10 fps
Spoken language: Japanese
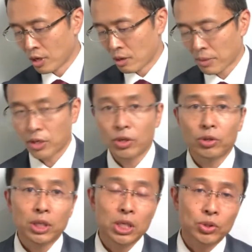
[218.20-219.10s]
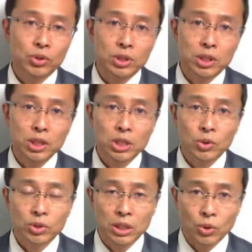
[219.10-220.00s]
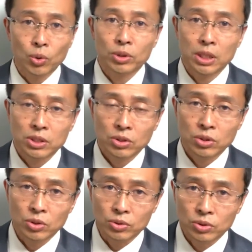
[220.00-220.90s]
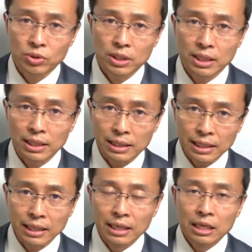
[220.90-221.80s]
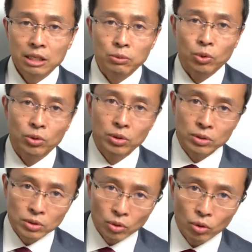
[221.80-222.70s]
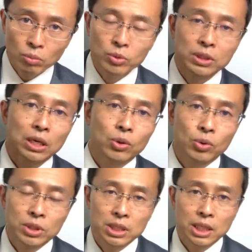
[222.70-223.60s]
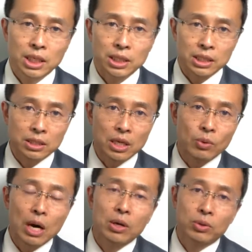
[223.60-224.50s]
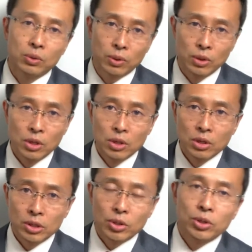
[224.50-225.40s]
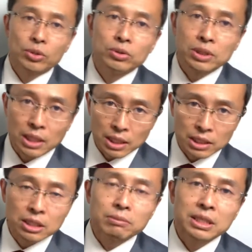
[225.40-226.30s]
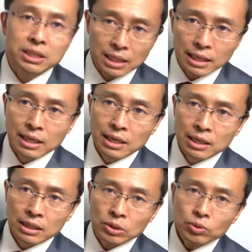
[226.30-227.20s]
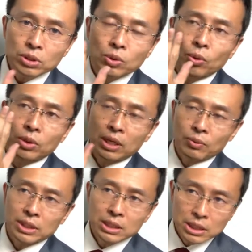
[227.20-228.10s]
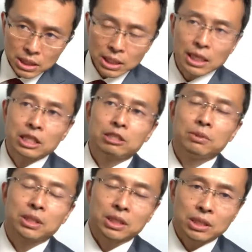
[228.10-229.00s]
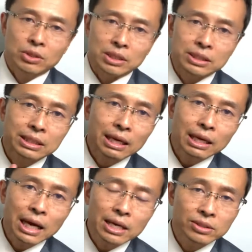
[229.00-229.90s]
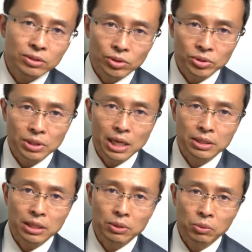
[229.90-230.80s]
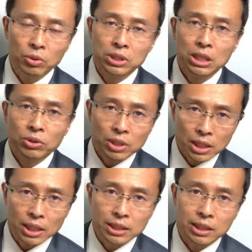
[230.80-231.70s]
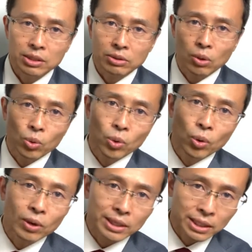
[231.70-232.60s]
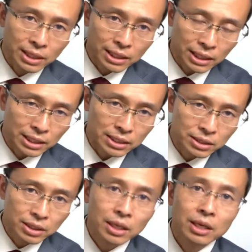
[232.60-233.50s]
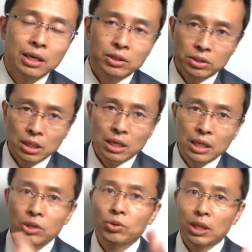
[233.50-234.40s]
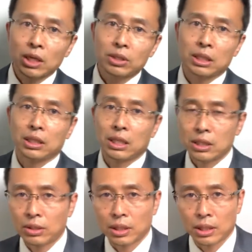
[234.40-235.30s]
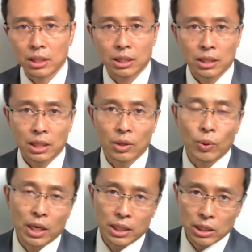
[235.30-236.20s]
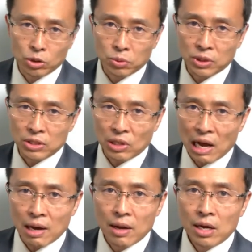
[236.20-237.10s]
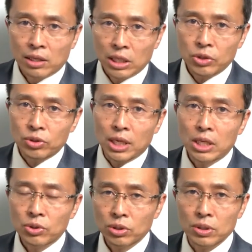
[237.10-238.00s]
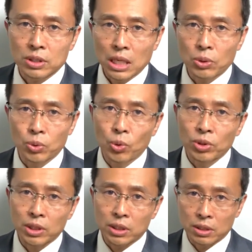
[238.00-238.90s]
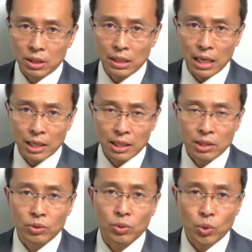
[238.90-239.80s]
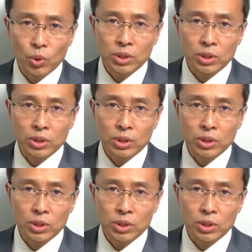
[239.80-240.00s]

まあいろいろ傾聴1日講座のコンテンツっていうのを作りながらでもこの本も参考にしながらですねワークをいろいろ組んでいきましたで特にここで私自身が初めて知ったのが伝え返すという概念をちゃんと理解できたのがこの本がきっかけですそして傾聴長くやってらっしゃる方だったらお分かりだと思うんですが結局傾聴っていうのは最後どこに行き着くかっていうと